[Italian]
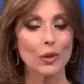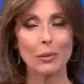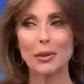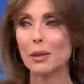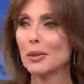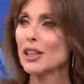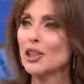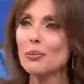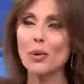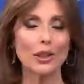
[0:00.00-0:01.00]
capire perché
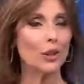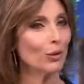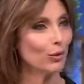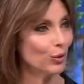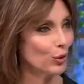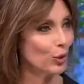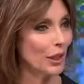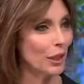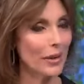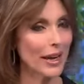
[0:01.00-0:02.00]
c'è un po' di
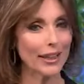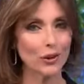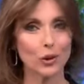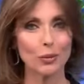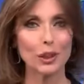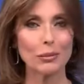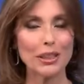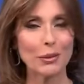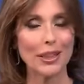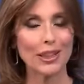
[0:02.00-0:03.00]
confusione in merito,
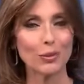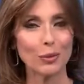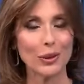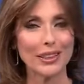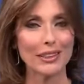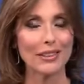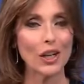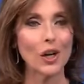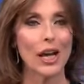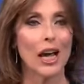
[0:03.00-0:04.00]
specialmente per gli sportivi,
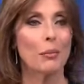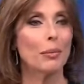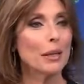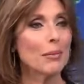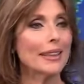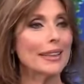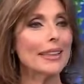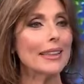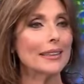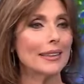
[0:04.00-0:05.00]
no? Prima
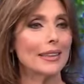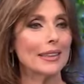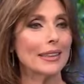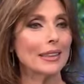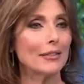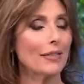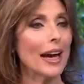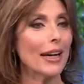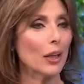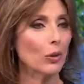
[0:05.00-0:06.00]
di eh,
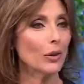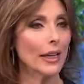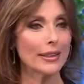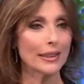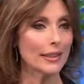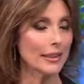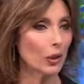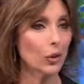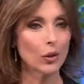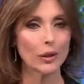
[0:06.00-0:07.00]
fare una
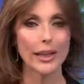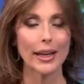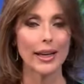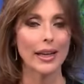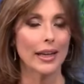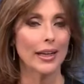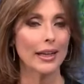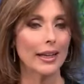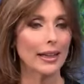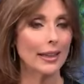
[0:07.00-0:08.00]
sessione
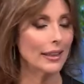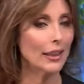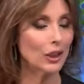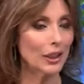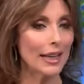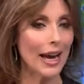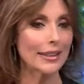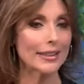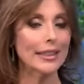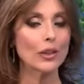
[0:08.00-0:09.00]
eh, di
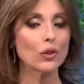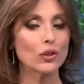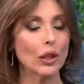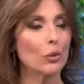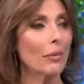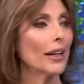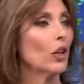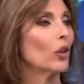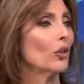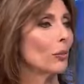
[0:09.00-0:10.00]
ginnastica fatica, non sanno mai cosa